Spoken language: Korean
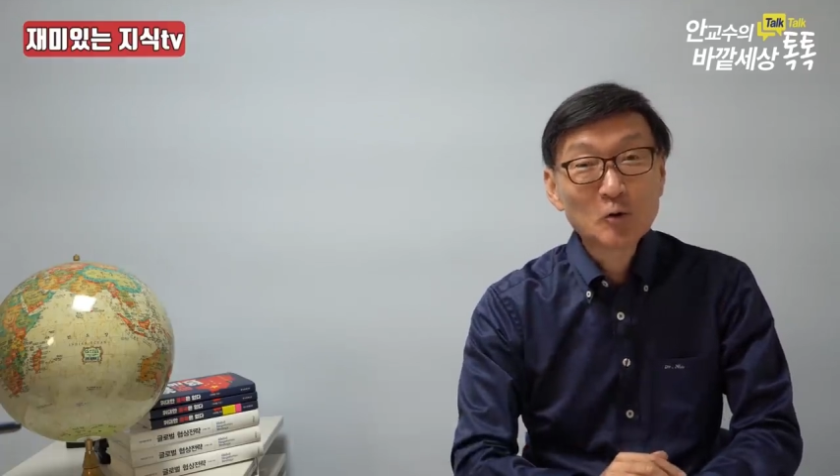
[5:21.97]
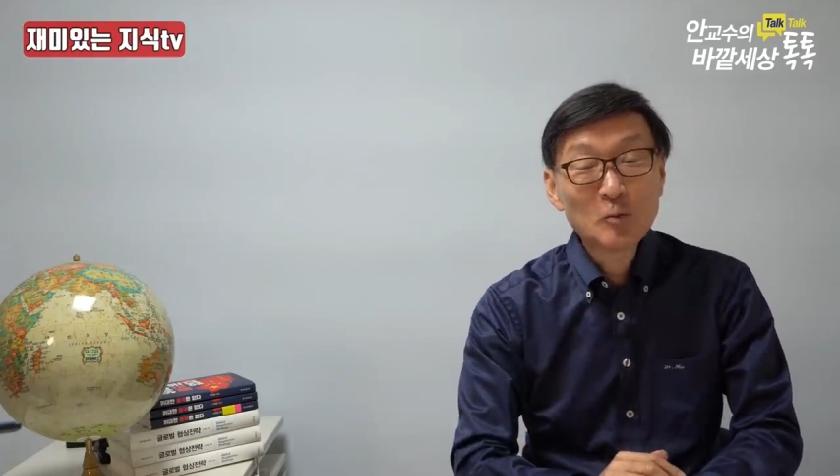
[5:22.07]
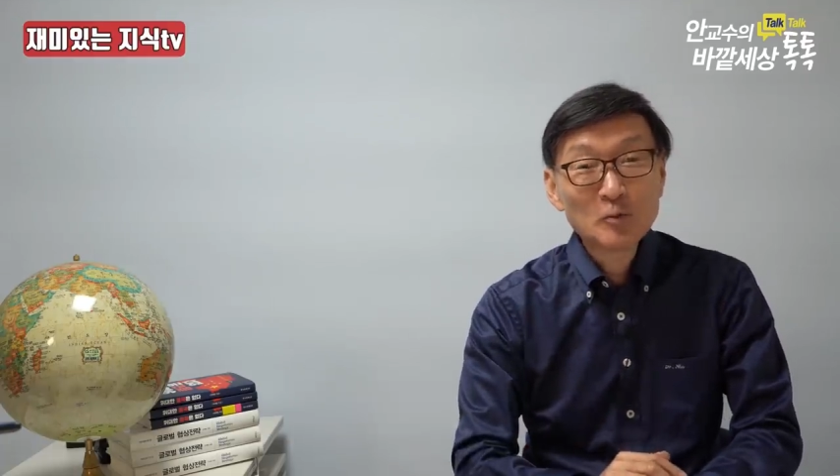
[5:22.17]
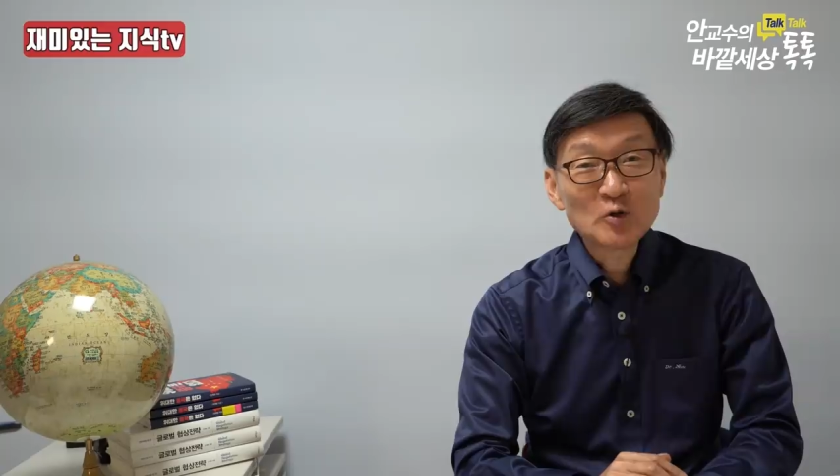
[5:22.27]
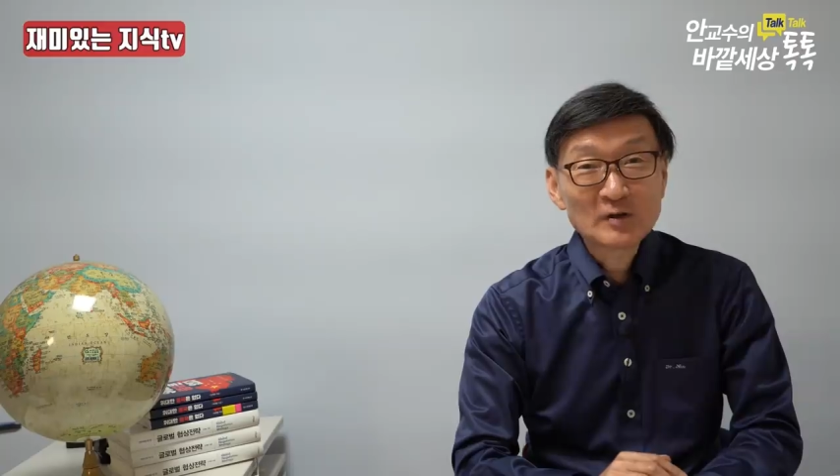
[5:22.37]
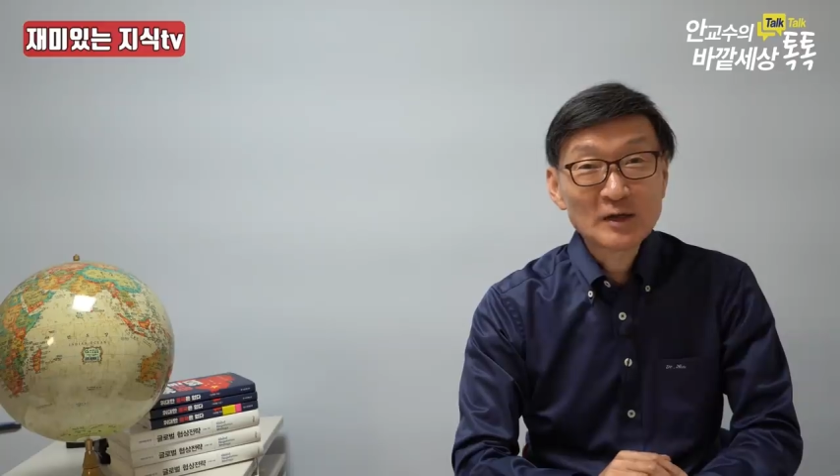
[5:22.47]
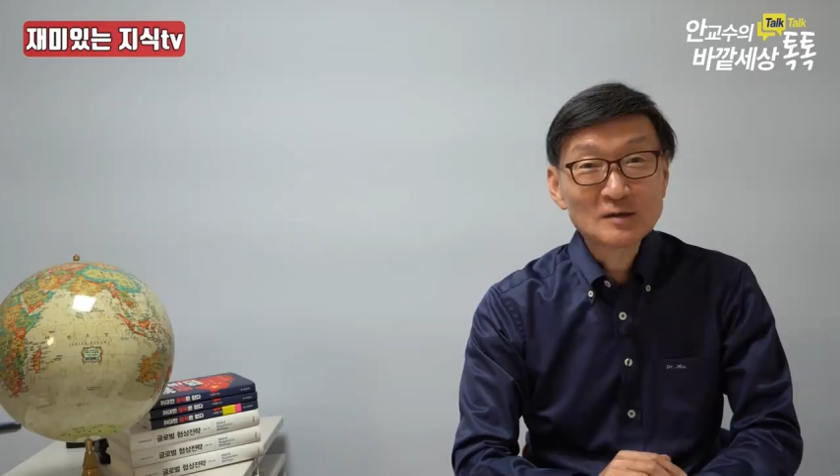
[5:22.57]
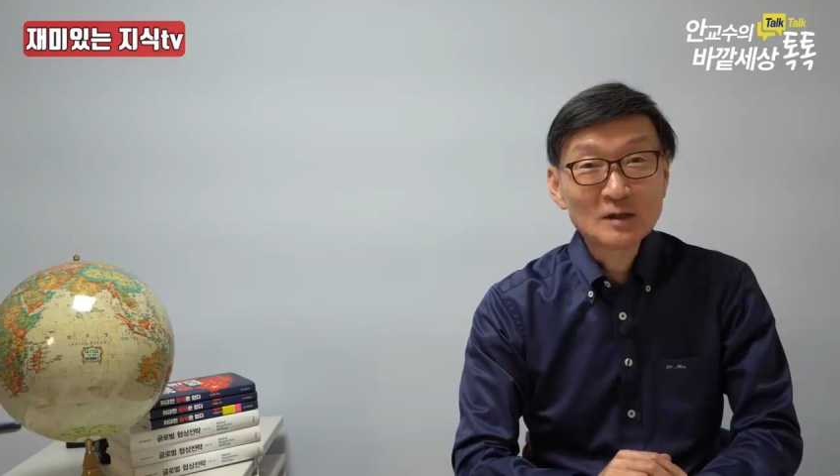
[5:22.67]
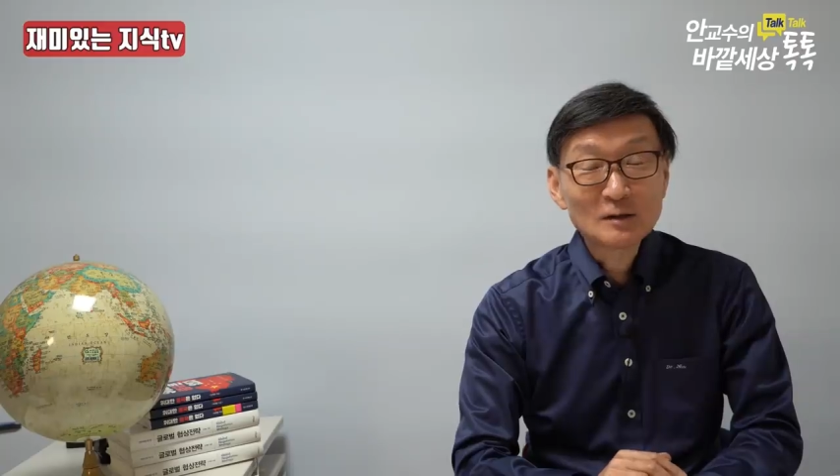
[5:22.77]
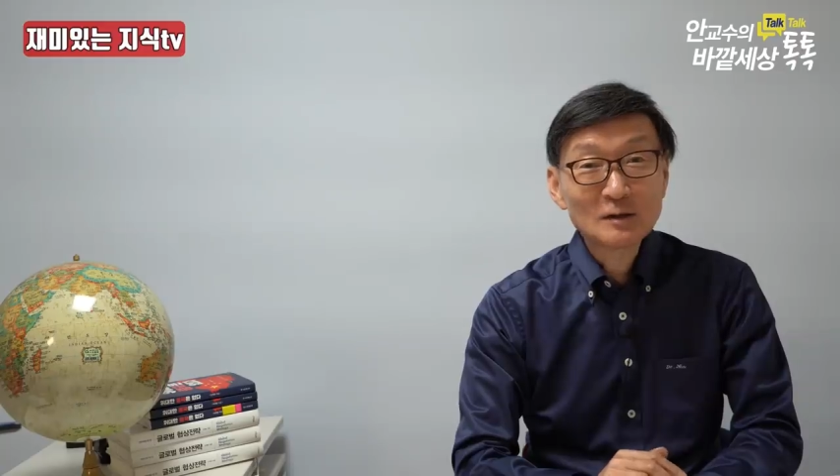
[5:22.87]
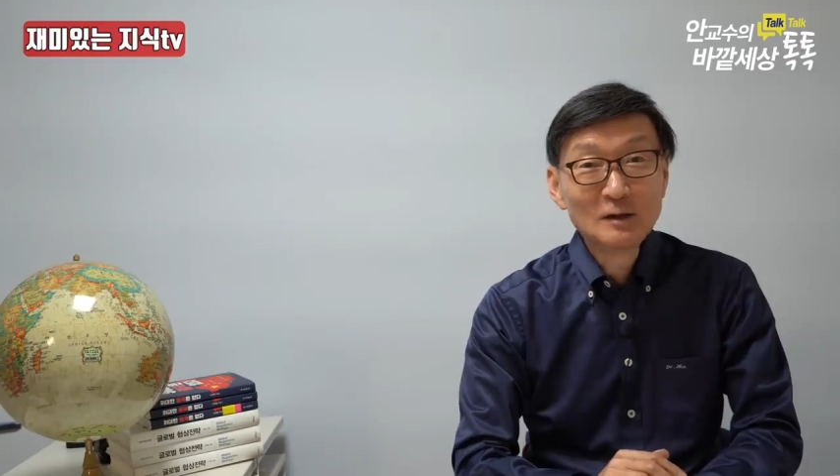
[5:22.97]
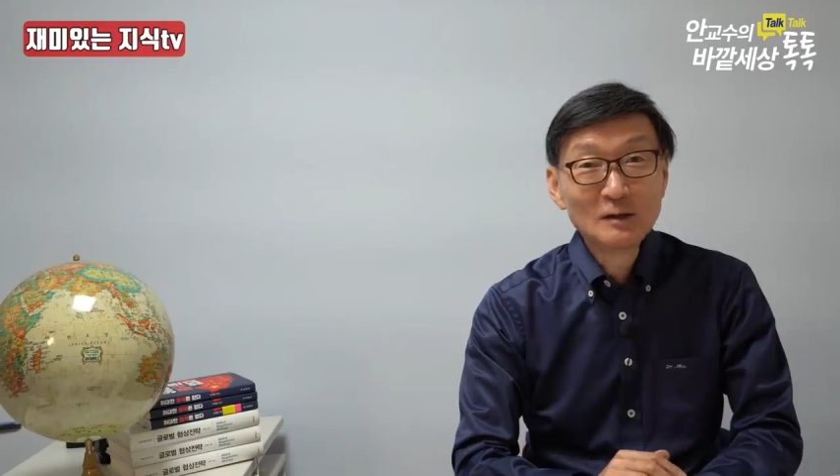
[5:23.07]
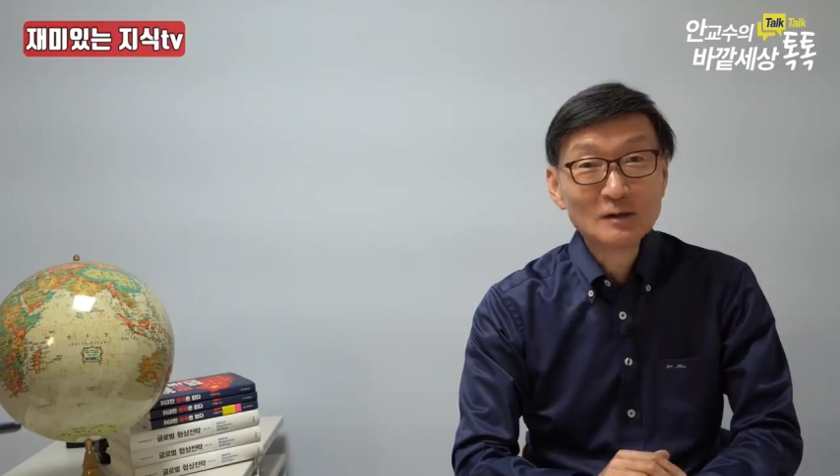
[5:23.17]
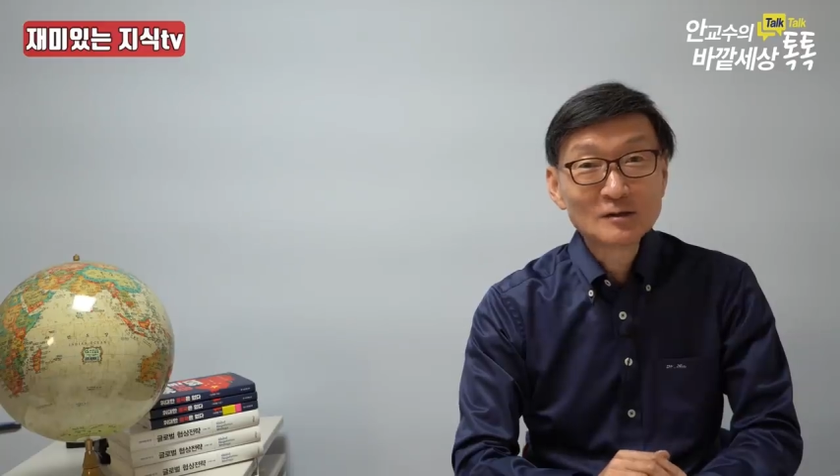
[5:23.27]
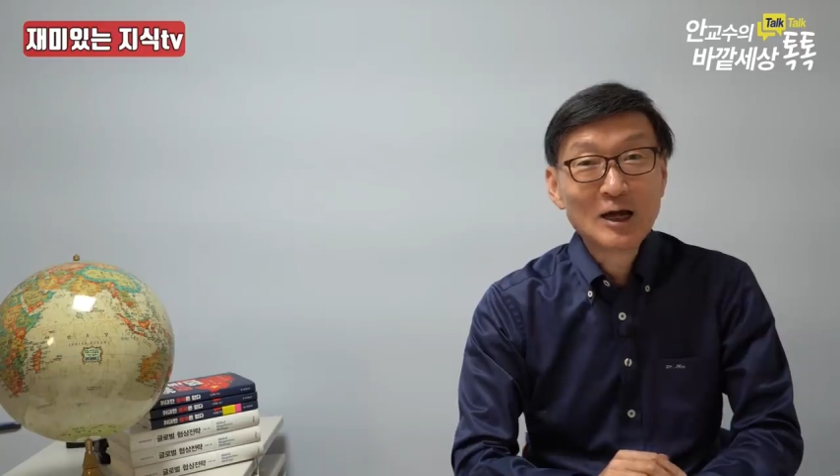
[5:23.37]
커뮤니케 있잖아요.
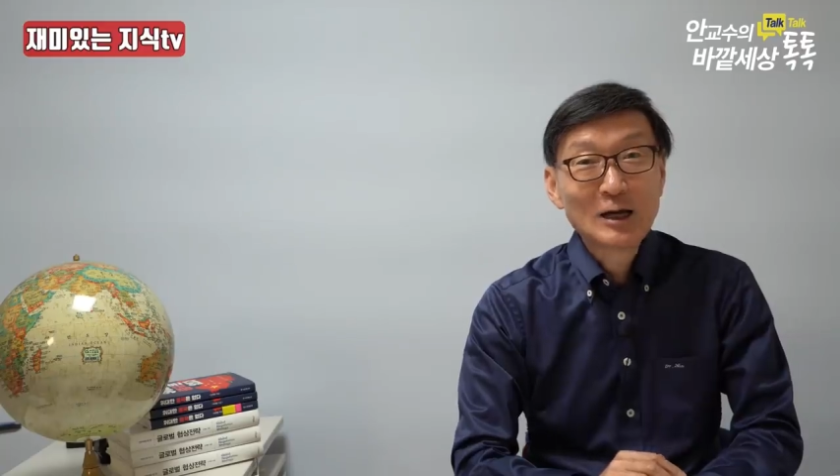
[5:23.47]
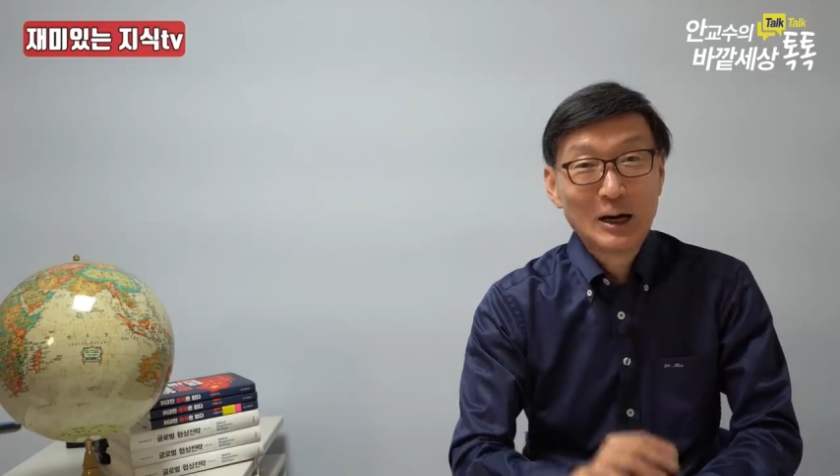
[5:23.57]
제가